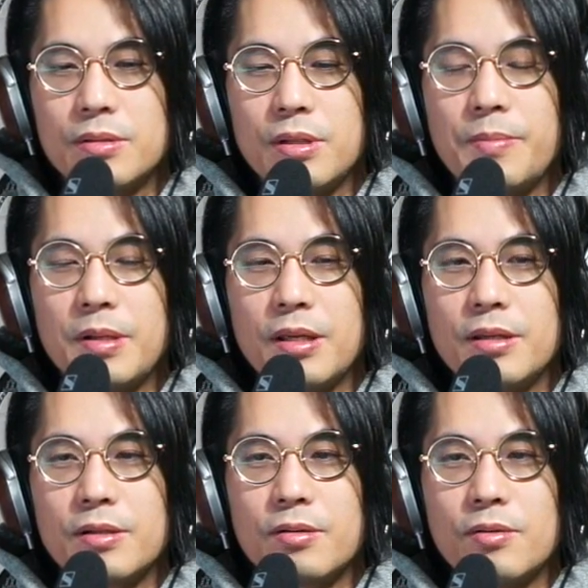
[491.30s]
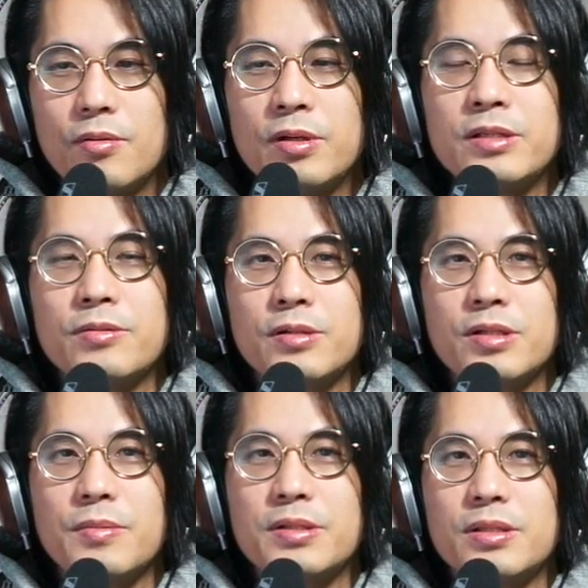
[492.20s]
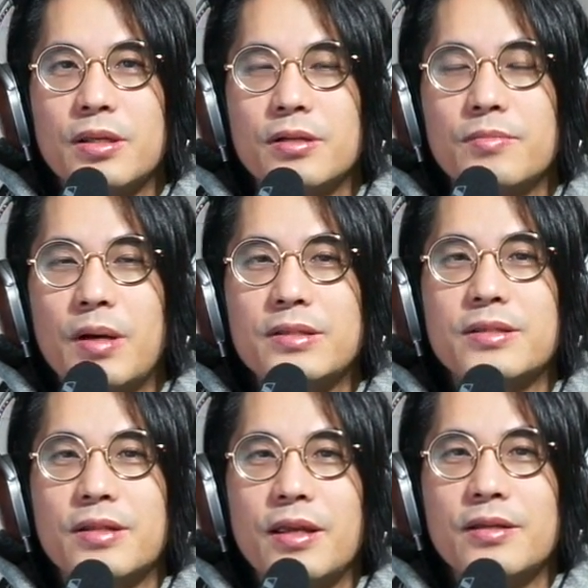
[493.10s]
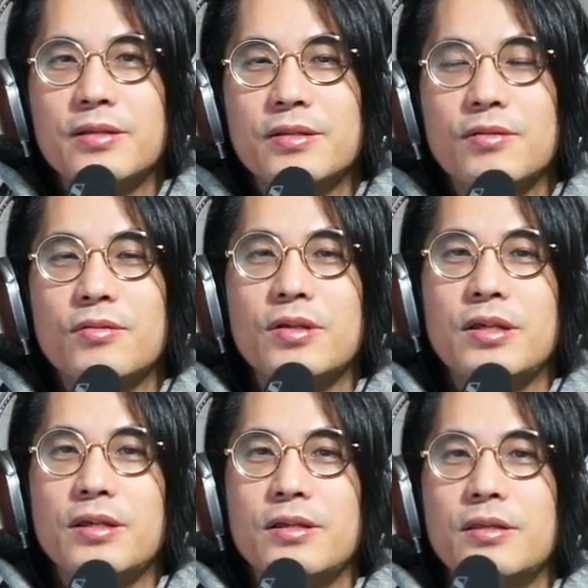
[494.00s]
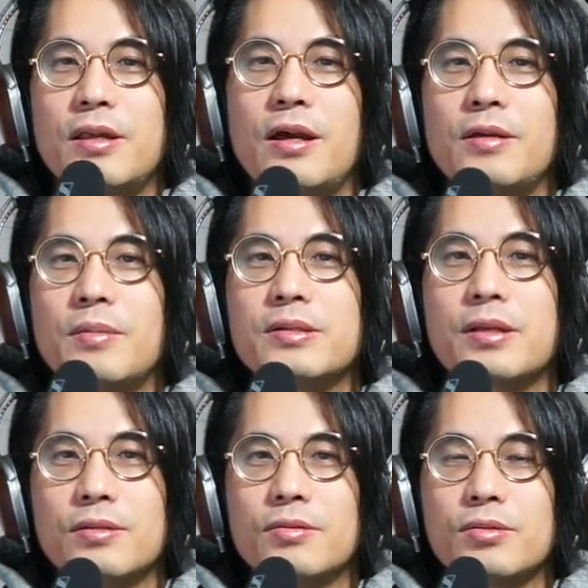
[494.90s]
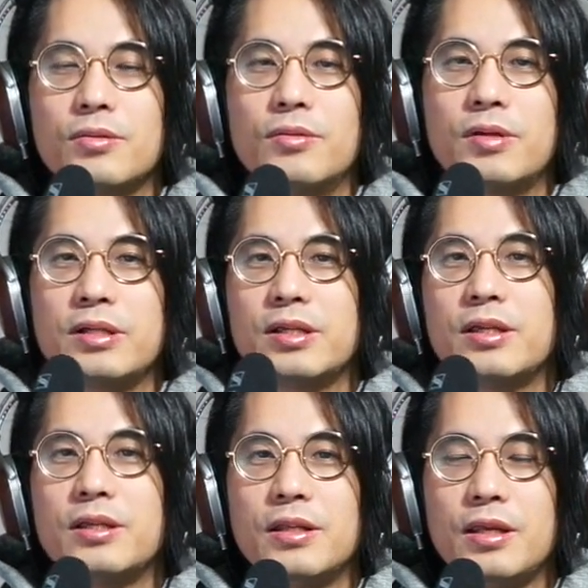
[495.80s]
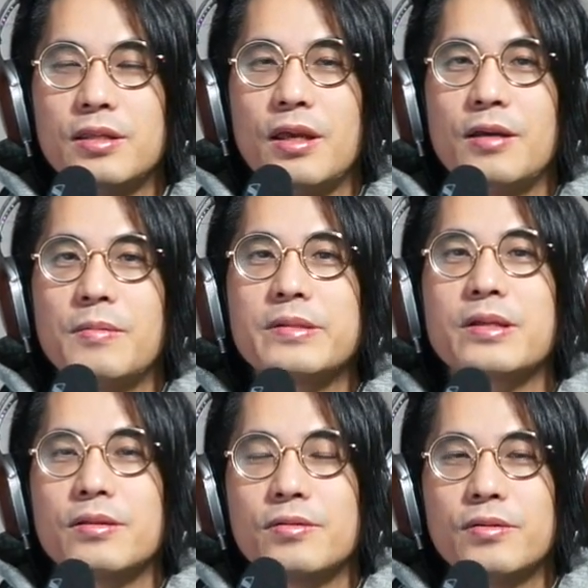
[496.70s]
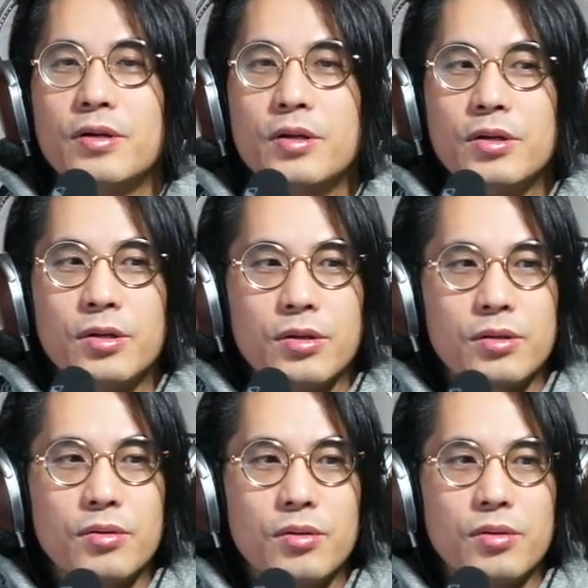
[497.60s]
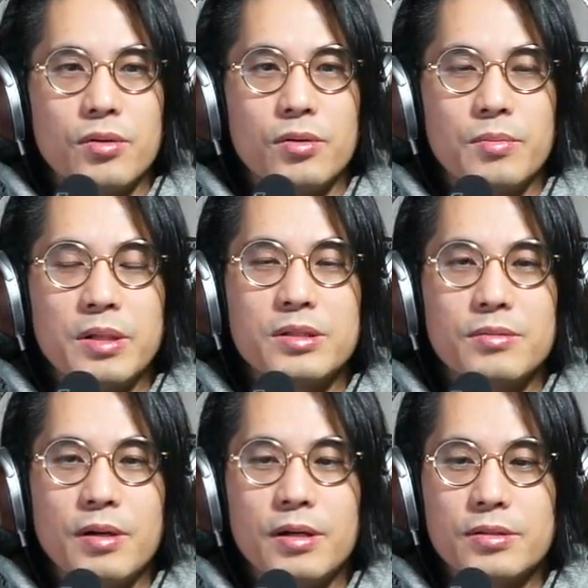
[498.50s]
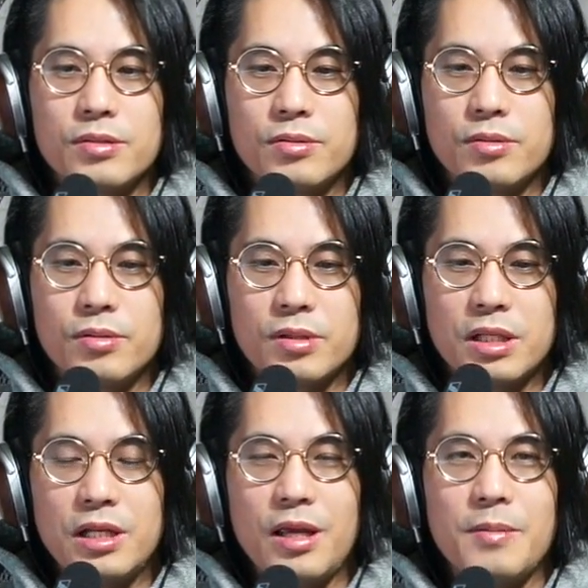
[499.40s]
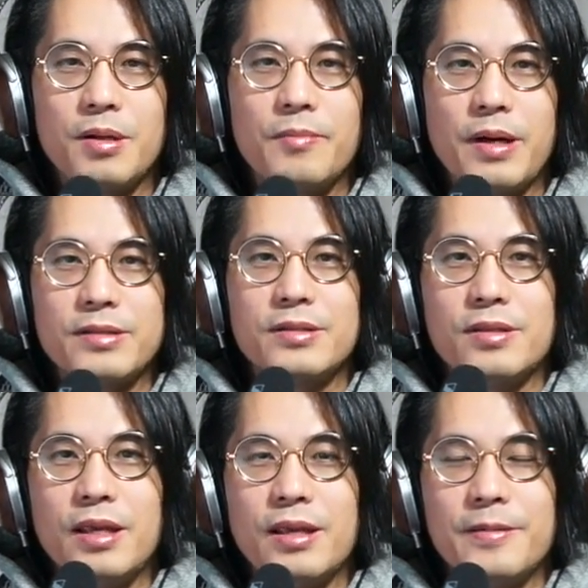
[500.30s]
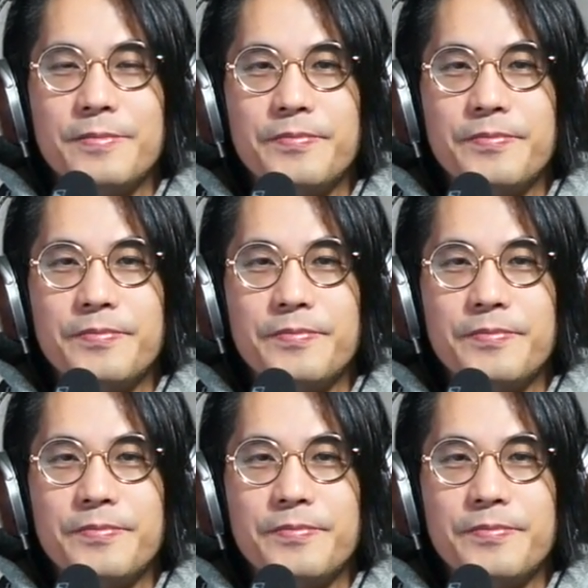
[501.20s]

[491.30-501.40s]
やっぱり、こう、同じ福島人である松ね、その日出会いますけど、その同じ日にね、出会いますけど、こう、松は、その、きれいめのパンツに、